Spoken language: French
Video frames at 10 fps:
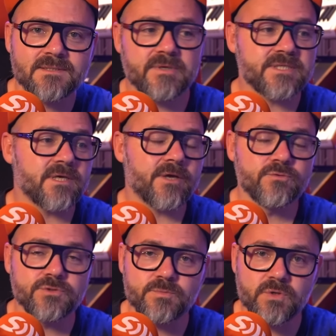parce qu'il y a un
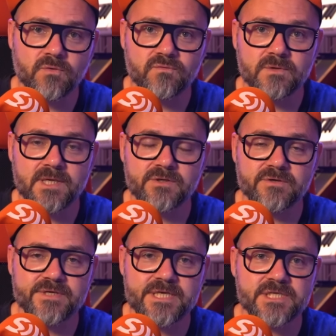youtubeur au fond de la
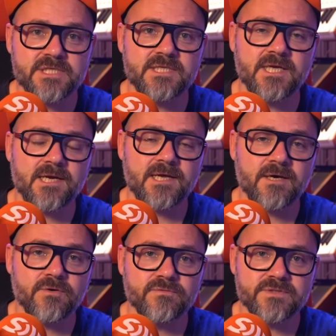Norvège qui
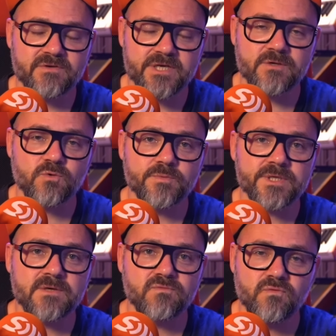déclare que vous n'avez rien
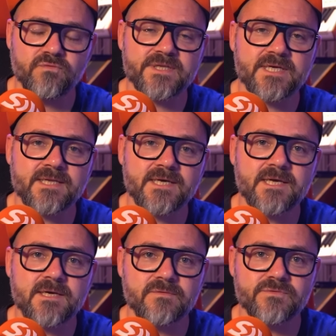compris et que vous vous faites
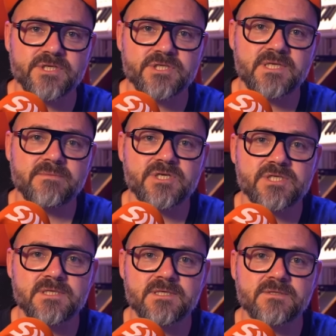arnaquer quand vous achetez des
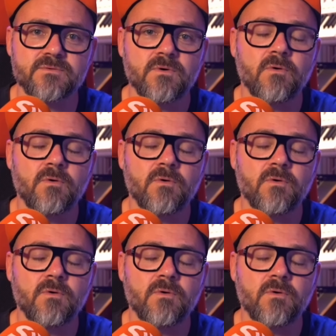machines qui sont